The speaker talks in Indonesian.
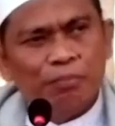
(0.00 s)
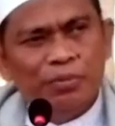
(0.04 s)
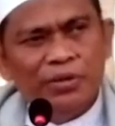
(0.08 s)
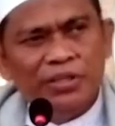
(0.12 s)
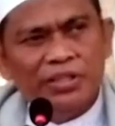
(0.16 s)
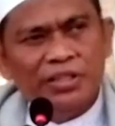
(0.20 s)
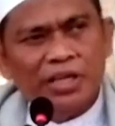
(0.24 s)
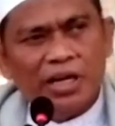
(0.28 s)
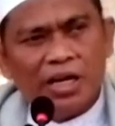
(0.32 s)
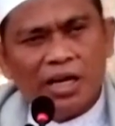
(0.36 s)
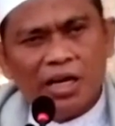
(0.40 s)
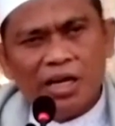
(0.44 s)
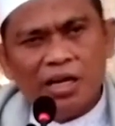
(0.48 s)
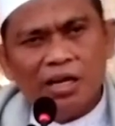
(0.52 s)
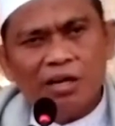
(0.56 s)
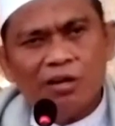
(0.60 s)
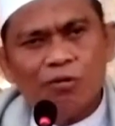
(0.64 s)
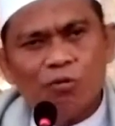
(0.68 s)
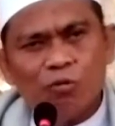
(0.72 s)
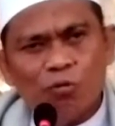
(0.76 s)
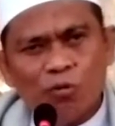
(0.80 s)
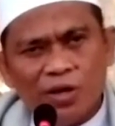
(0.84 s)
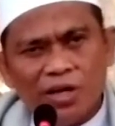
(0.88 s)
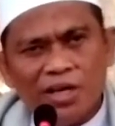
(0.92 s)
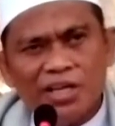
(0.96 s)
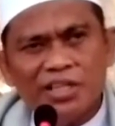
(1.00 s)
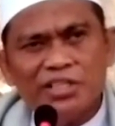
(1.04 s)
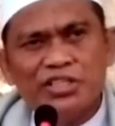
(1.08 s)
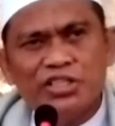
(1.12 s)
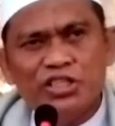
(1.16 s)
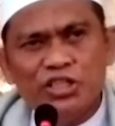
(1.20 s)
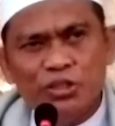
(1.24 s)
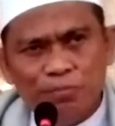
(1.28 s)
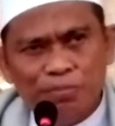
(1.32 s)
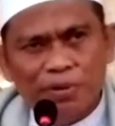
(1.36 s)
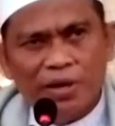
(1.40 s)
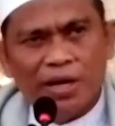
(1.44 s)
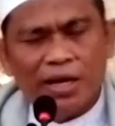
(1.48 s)
bid'ah
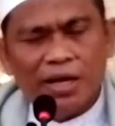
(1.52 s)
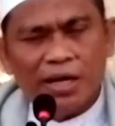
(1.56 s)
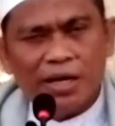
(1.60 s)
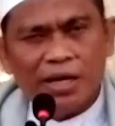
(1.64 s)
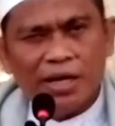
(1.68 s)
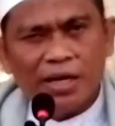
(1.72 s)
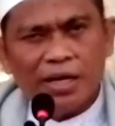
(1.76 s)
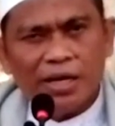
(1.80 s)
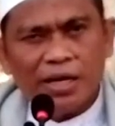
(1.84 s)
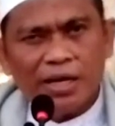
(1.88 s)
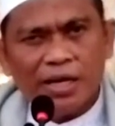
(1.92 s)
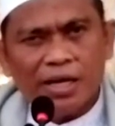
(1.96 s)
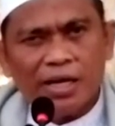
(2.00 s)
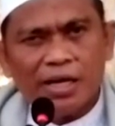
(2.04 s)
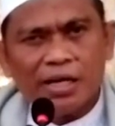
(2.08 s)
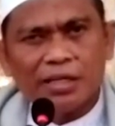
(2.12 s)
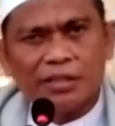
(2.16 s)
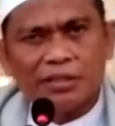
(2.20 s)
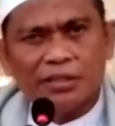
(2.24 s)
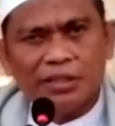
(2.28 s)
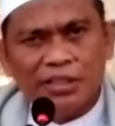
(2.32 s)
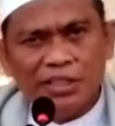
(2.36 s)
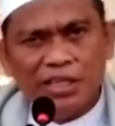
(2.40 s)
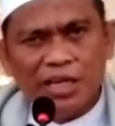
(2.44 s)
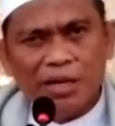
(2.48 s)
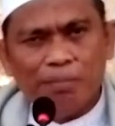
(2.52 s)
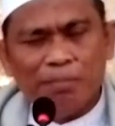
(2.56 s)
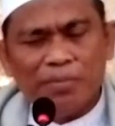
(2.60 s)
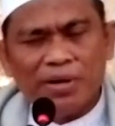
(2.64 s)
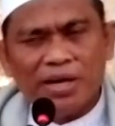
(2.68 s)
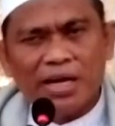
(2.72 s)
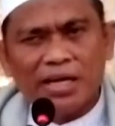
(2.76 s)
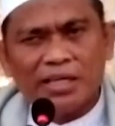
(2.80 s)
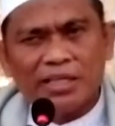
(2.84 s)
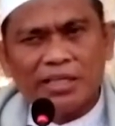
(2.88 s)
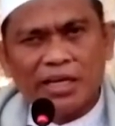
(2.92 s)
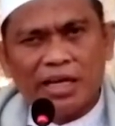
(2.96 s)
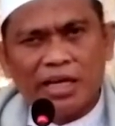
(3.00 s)
wajibah. Artinya
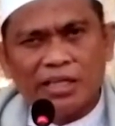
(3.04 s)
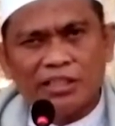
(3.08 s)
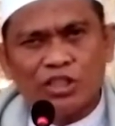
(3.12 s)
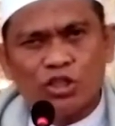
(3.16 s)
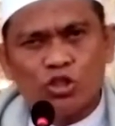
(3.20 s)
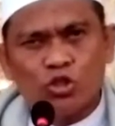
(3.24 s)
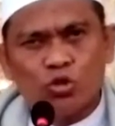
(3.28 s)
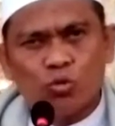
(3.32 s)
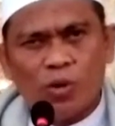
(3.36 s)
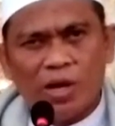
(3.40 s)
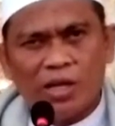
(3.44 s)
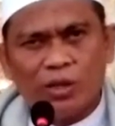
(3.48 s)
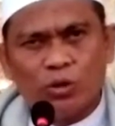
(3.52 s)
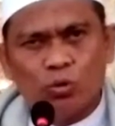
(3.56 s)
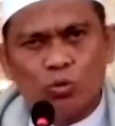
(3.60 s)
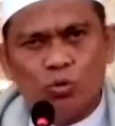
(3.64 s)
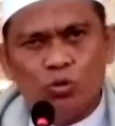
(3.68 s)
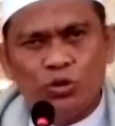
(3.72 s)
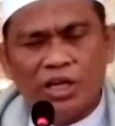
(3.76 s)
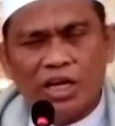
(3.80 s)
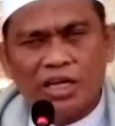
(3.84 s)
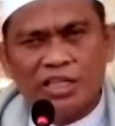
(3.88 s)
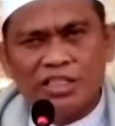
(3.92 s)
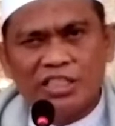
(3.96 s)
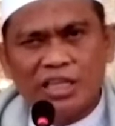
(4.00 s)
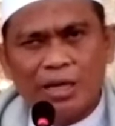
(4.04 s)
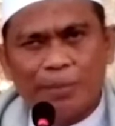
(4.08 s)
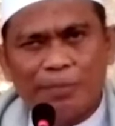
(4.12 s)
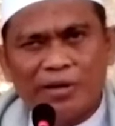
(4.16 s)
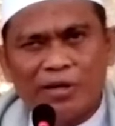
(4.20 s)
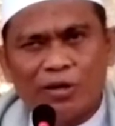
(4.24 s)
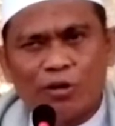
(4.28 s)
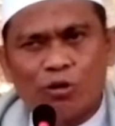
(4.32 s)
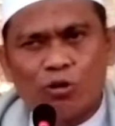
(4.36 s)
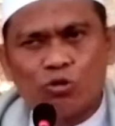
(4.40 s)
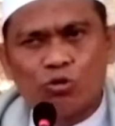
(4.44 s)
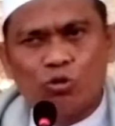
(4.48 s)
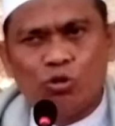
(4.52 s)
mengadakan sesuatu yang zaman
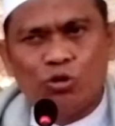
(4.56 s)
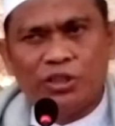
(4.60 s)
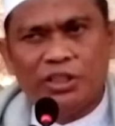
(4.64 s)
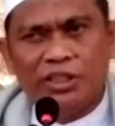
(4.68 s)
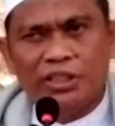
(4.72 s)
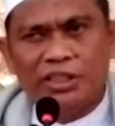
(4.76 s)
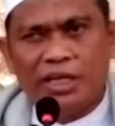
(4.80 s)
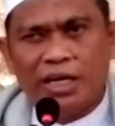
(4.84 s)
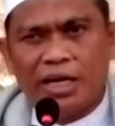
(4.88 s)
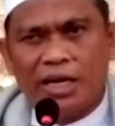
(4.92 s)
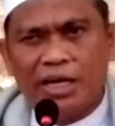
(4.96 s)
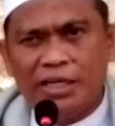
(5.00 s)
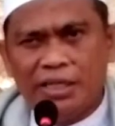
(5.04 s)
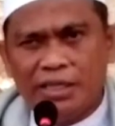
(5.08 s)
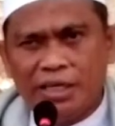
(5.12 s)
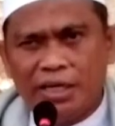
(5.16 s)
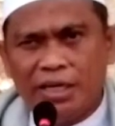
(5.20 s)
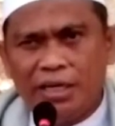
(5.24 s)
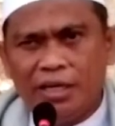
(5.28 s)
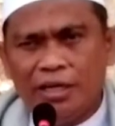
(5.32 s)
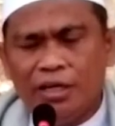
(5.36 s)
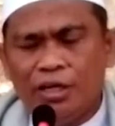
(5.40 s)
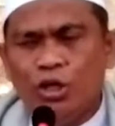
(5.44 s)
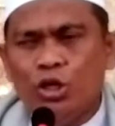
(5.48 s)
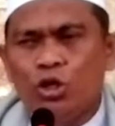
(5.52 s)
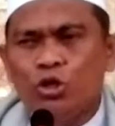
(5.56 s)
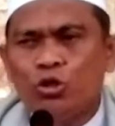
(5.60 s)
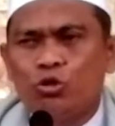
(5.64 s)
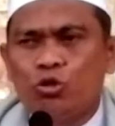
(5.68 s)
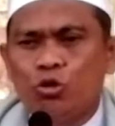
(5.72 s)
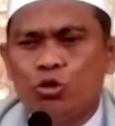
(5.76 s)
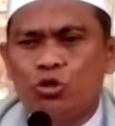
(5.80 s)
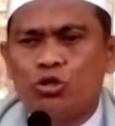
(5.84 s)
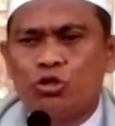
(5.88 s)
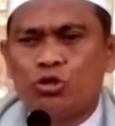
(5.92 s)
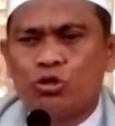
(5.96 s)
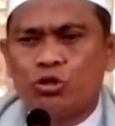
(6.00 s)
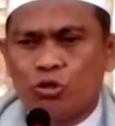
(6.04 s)
Rasul tidak ada
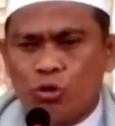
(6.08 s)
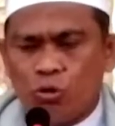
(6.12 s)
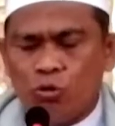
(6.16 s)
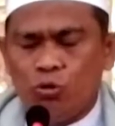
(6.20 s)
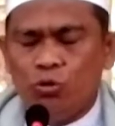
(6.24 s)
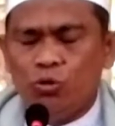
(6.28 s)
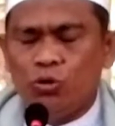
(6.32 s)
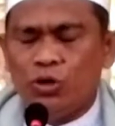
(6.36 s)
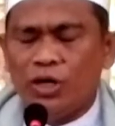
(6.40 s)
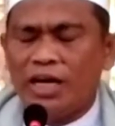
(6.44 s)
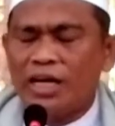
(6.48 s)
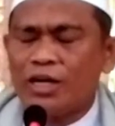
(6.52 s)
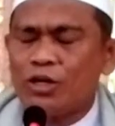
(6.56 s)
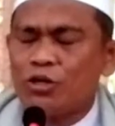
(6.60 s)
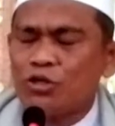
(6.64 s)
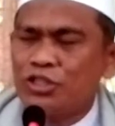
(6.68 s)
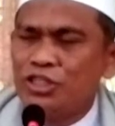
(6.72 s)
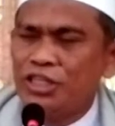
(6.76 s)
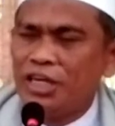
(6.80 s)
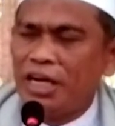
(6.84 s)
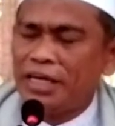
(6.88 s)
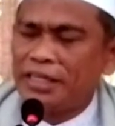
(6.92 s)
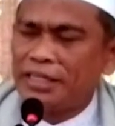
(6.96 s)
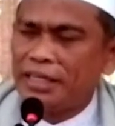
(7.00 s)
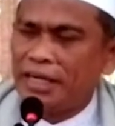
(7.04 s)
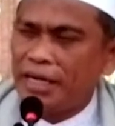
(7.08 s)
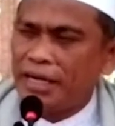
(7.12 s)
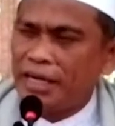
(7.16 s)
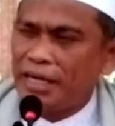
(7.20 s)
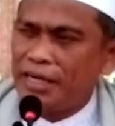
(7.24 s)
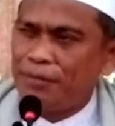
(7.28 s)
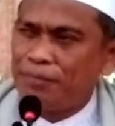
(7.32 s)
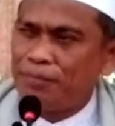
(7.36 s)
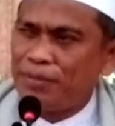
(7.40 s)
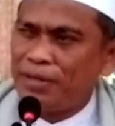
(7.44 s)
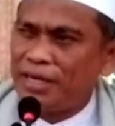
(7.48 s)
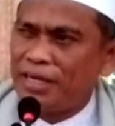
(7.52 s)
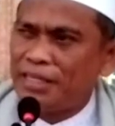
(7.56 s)
justru harus
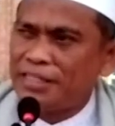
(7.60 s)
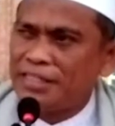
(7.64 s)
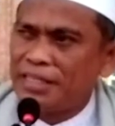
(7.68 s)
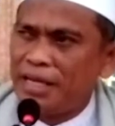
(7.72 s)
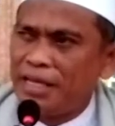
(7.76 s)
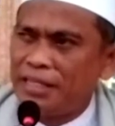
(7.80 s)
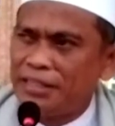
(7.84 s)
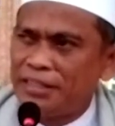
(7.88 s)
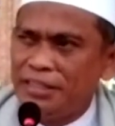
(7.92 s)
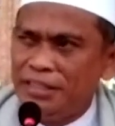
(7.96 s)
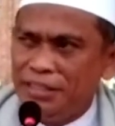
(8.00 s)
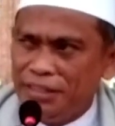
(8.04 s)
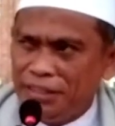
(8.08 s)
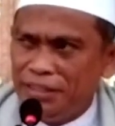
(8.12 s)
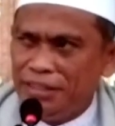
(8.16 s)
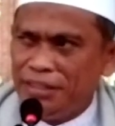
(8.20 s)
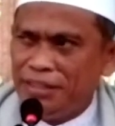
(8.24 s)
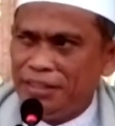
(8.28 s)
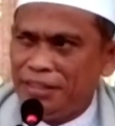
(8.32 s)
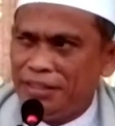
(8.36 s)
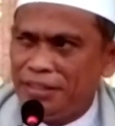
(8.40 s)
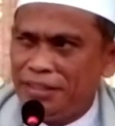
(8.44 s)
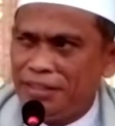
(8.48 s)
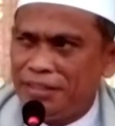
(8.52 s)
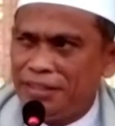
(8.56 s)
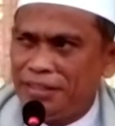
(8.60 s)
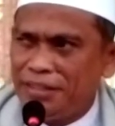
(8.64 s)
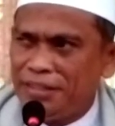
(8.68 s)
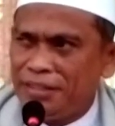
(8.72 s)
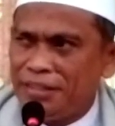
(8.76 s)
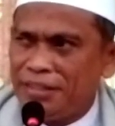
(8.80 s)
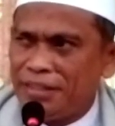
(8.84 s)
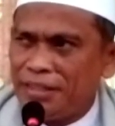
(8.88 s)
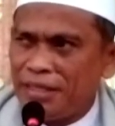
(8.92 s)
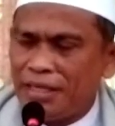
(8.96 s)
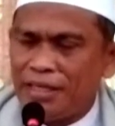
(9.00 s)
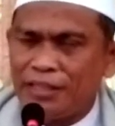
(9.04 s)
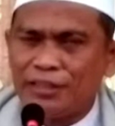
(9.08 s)
diadakan pada saat ini
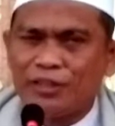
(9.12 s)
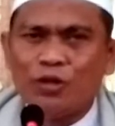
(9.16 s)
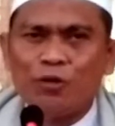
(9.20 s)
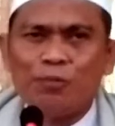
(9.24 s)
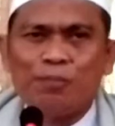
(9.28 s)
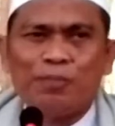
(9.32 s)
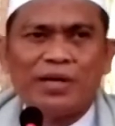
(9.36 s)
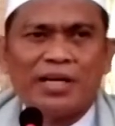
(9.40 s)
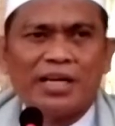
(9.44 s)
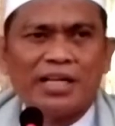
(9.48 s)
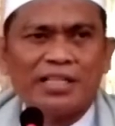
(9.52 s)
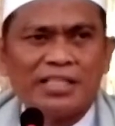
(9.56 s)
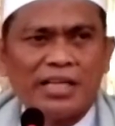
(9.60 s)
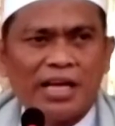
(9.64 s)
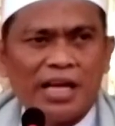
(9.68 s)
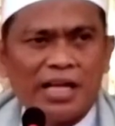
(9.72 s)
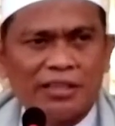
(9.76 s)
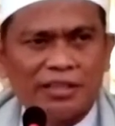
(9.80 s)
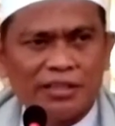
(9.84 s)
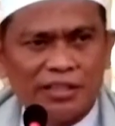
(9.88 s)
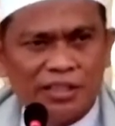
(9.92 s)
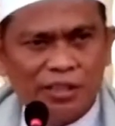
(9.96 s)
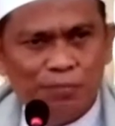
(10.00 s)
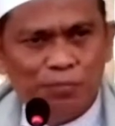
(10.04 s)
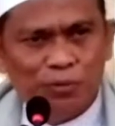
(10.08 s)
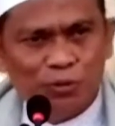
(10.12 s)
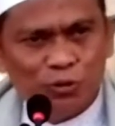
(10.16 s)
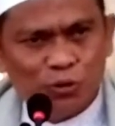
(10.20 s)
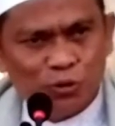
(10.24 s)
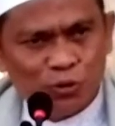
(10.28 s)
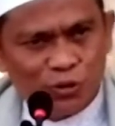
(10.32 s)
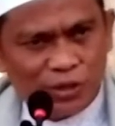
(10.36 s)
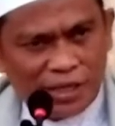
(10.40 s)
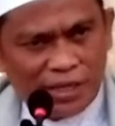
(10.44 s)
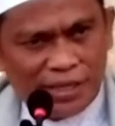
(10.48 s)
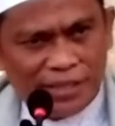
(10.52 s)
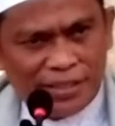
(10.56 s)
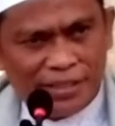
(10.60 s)
atau pada saat
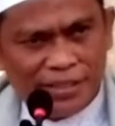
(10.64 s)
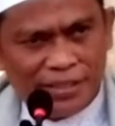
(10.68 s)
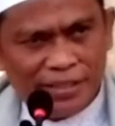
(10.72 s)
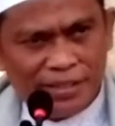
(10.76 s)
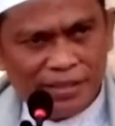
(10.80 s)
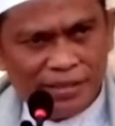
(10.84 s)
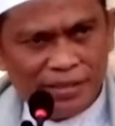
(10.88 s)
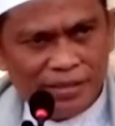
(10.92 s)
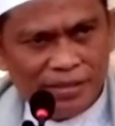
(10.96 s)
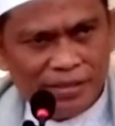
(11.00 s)
dibutuhkan.